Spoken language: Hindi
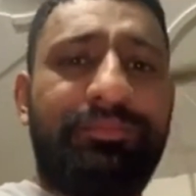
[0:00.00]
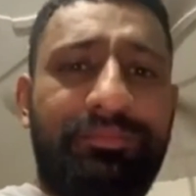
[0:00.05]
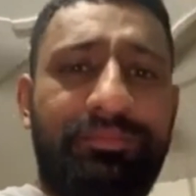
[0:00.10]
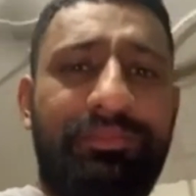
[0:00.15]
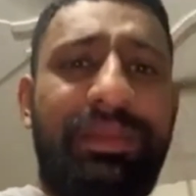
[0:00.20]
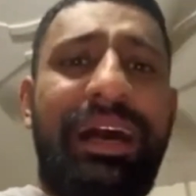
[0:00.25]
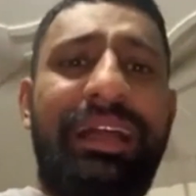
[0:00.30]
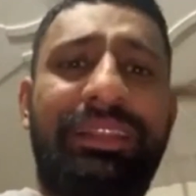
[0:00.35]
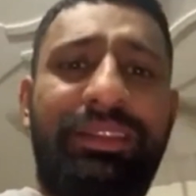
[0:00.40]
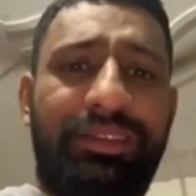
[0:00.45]

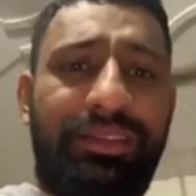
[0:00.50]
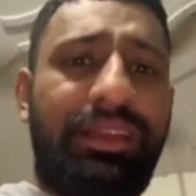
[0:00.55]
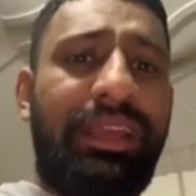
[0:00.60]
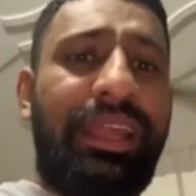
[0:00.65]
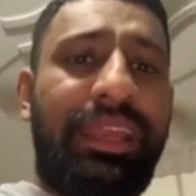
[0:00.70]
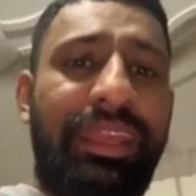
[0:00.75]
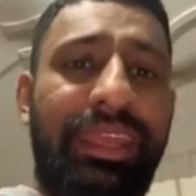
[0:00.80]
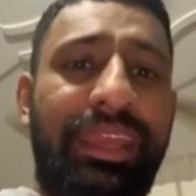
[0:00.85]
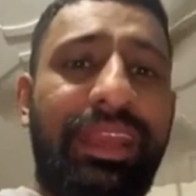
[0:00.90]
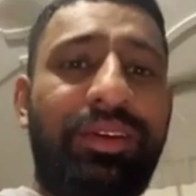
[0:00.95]
बात करी
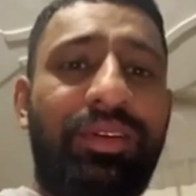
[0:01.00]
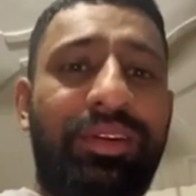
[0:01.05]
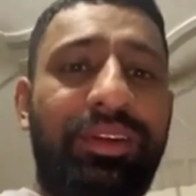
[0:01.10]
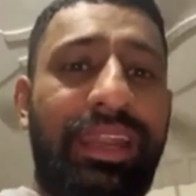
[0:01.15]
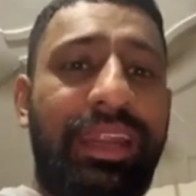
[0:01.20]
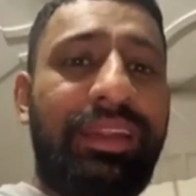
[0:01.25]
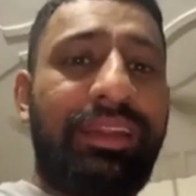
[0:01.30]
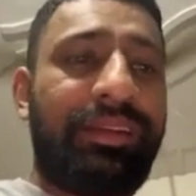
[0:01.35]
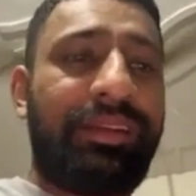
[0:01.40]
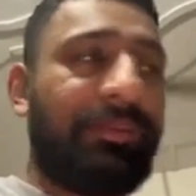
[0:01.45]
है
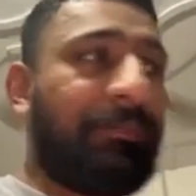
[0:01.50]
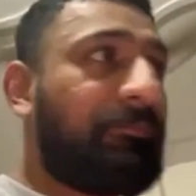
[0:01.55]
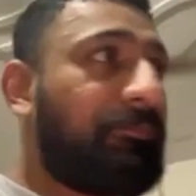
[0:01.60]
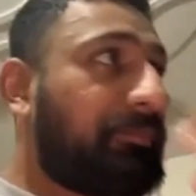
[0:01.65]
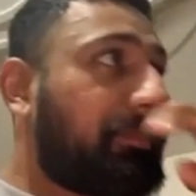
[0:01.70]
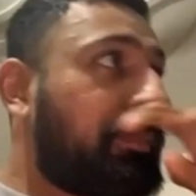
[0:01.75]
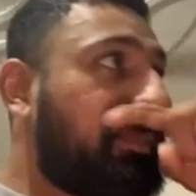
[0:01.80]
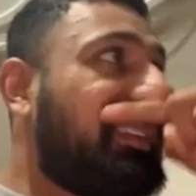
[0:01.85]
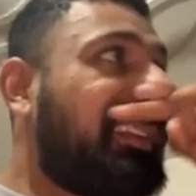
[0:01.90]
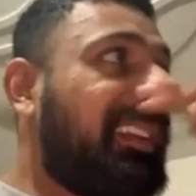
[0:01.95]
कॉन्टेक्ट
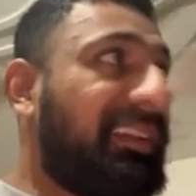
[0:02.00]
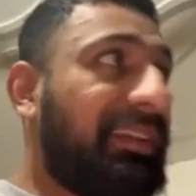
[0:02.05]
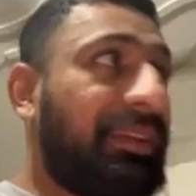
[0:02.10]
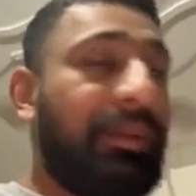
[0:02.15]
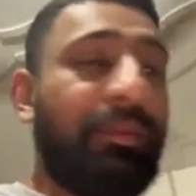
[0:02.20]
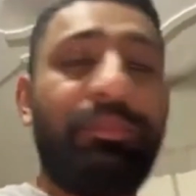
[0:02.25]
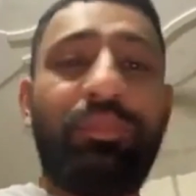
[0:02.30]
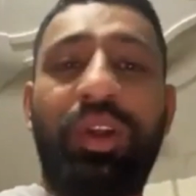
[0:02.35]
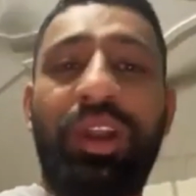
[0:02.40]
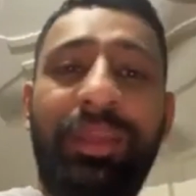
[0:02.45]

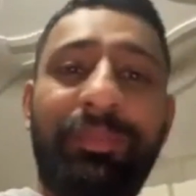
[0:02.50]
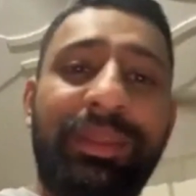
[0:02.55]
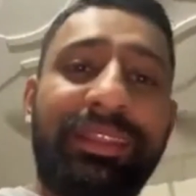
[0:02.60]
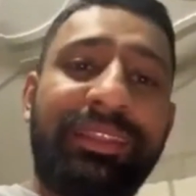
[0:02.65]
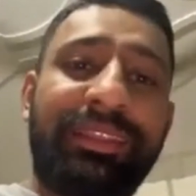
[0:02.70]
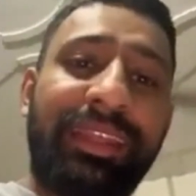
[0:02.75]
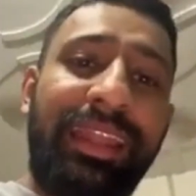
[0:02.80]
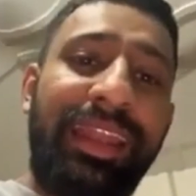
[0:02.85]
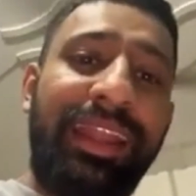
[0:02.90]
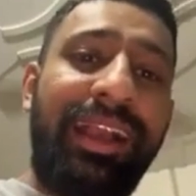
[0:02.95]
बॉडी पे तिल
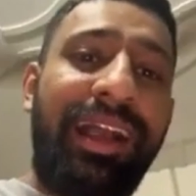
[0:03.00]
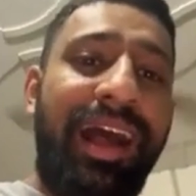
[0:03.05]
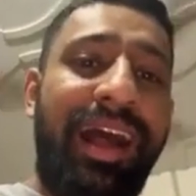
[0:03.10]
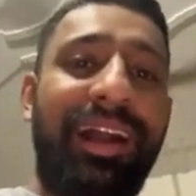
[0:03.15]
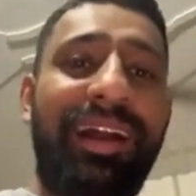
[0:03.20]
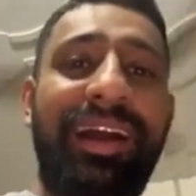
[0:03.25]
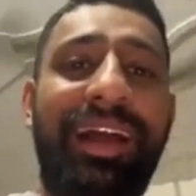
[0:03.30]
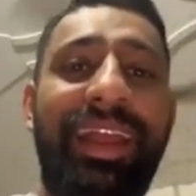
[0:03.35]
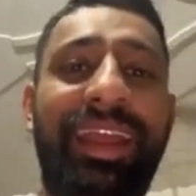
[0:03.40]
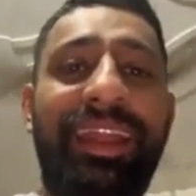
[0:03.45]
कहाँ कहाँ
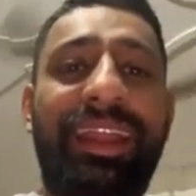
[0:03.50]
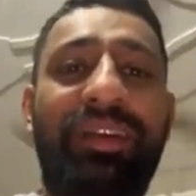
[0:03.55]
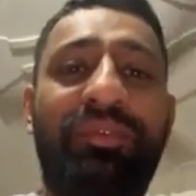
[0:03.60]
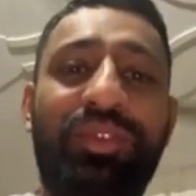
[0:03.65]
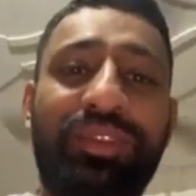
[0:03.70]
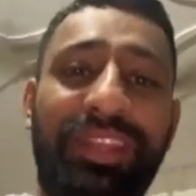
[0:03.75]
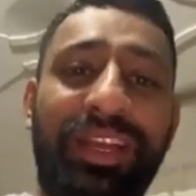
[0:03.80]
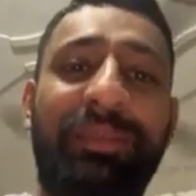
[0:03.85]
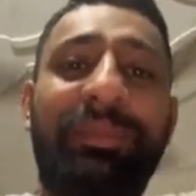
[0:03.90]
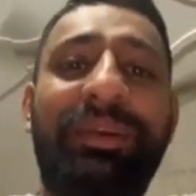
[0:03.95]
है ना वो तक
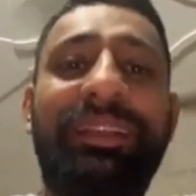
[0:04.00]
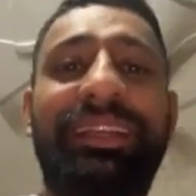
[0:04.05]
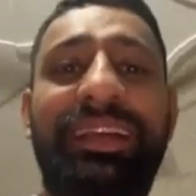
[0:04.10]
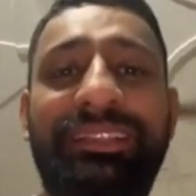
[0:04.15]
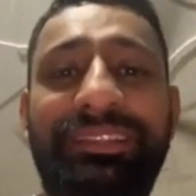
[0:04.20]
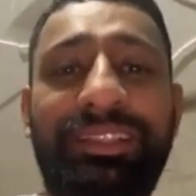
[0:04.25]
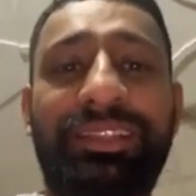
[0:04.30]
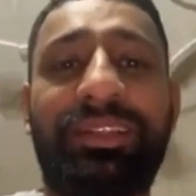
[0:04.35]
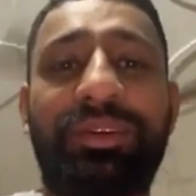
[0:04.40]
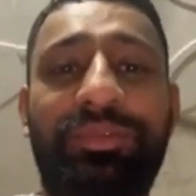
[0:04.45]
बता
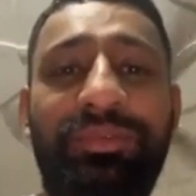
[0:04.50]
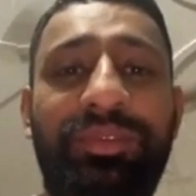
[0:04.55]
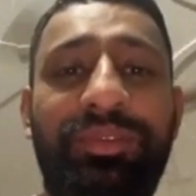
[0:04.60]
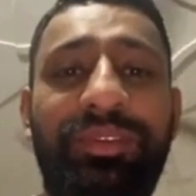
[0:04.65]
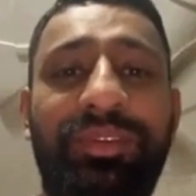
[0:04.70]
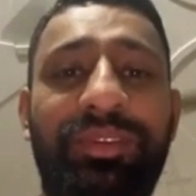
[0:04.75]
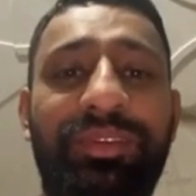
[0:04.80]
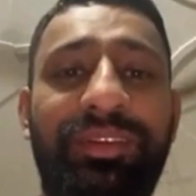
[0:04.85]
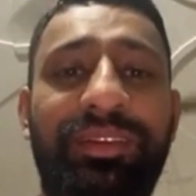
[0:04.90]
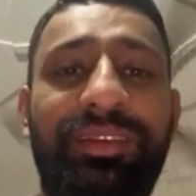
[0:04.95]
सकता हूँ
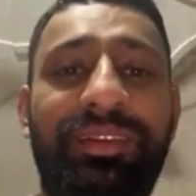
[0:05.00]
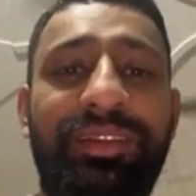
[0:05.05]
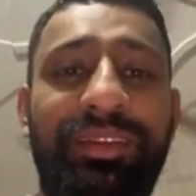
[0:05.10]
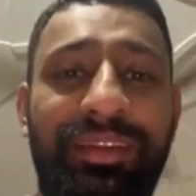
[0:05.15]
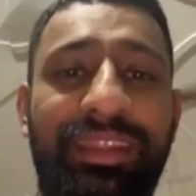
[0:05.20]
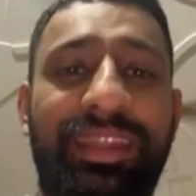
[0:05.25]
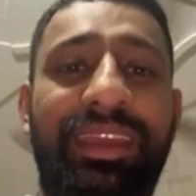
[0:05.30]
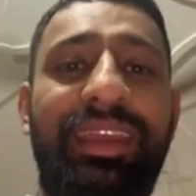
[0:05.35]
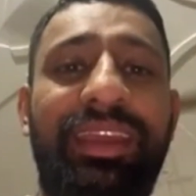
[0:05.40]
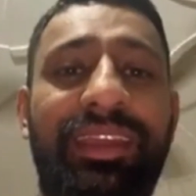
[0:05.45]
ठीक
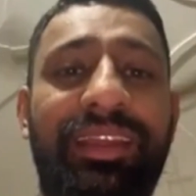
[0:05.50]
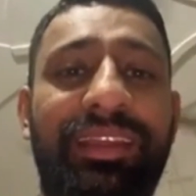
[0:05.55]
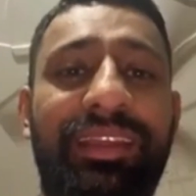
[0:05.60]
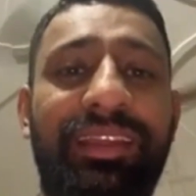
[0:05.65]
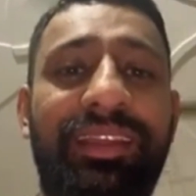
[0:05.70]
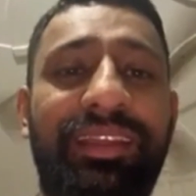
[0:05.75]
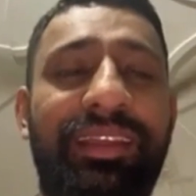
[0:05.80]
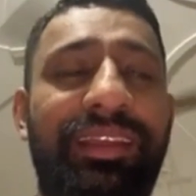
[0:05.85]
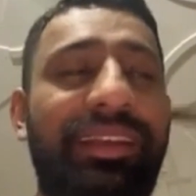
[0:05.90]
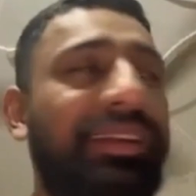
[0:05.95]
है
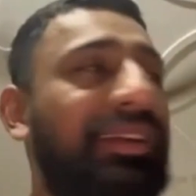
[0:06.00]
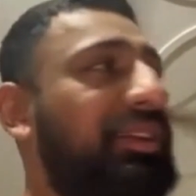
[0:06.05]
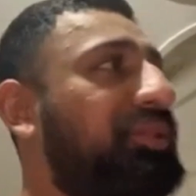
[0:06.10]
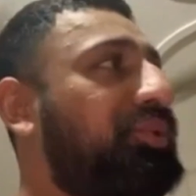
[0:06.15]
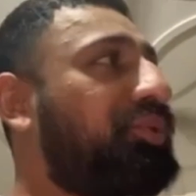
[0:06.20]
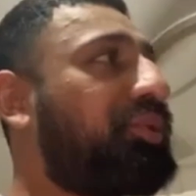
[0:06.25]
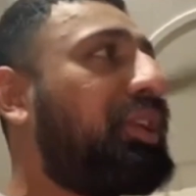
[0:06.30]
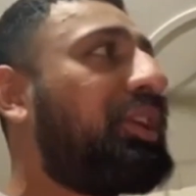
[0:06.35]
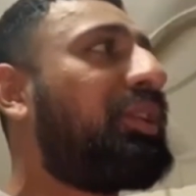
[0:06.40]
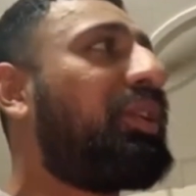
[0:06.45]

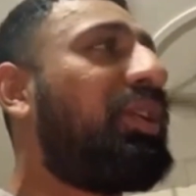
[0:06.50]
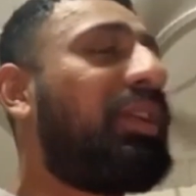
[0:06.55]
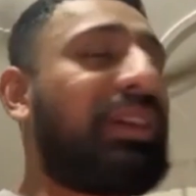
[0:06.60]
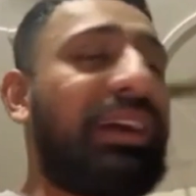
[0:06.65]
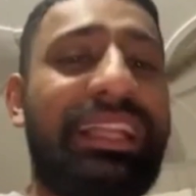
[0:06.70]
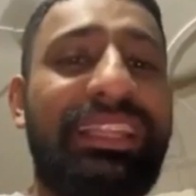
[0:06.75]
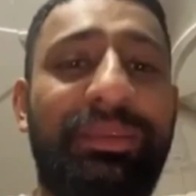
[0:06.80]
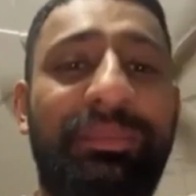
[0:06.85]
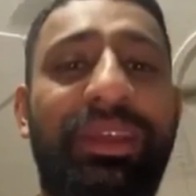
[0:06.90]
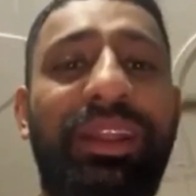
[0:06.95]
थोड़ी औकात
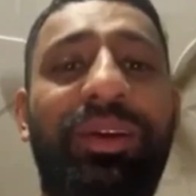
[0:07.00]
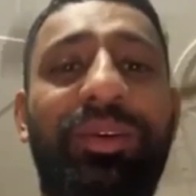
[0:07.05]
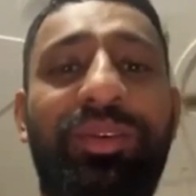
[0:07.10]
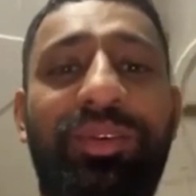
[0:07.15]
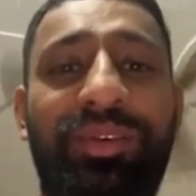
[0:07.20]
में रहो